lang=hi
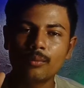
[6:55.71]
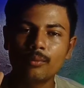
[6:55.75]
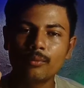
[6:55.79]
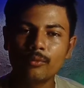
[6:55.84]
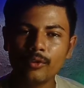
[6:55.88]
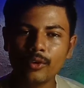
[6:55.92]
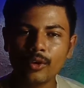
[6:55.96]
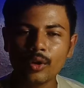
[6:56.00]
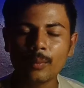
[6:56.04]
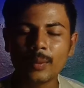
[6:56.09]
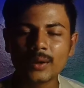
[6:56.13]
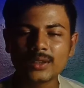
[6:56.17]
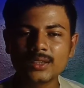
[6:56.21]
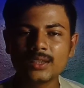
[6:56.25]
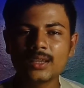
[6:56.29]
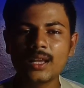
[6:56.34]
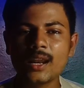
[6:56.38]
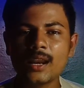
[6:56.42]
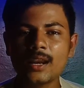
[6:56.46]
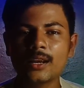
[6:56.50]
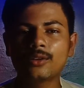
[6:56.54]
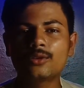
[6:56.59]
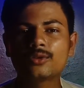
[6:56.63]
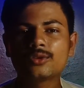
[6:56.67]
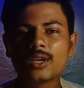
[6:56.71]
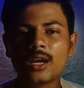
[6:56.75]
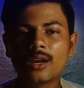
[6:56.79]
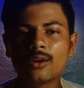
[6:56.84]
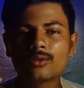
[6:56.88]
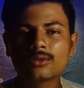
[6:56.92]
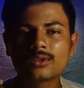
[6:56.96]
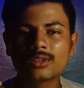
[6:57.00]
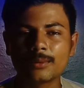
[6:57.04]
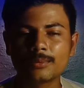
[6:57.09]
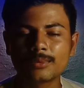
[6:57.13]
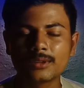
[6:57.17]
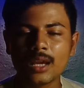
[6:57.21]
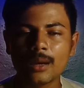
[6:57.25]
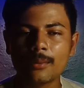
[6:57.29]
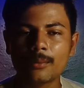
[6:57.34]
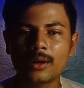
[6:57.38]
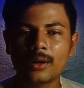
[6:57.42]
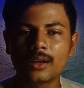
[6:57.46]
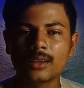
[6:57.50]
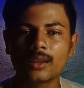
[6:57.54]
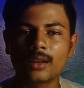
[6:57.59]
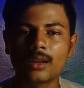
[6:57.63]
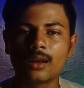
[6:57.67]
वीडियो पसंद आएगा तो चैनल को सब्सक्राइब
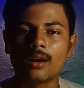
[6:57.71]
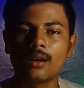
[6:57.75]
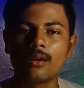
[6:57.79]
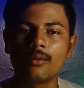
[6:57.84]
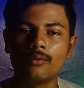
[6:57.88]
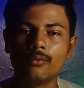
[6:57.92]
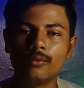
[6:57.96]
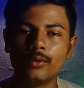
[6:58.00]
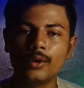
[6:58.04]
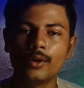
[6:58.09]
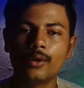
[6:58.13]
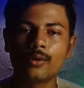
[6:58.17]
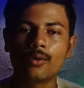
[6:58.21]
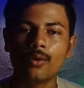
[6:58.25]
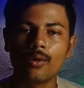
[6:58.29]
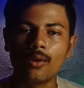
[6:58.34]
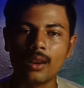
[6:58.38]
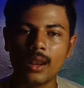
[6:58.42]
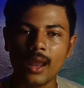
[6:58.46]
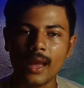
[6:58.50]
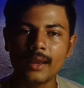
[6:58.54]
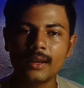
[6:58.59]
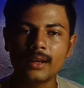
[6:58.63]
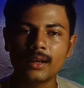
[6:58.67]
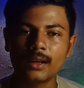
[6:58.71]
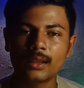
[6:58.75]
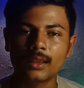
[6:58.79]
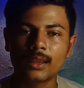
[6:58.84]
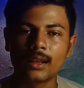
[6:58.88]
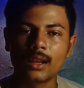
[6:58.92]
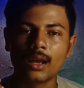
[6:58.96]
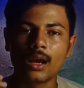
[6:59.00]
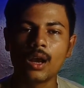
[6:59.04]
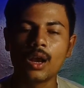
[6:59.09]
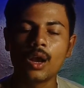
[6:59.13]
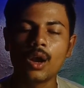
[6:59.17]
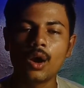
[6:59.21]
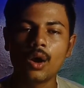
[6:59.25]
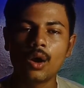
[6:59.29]
कर देना वीडियो को लाइक कर देना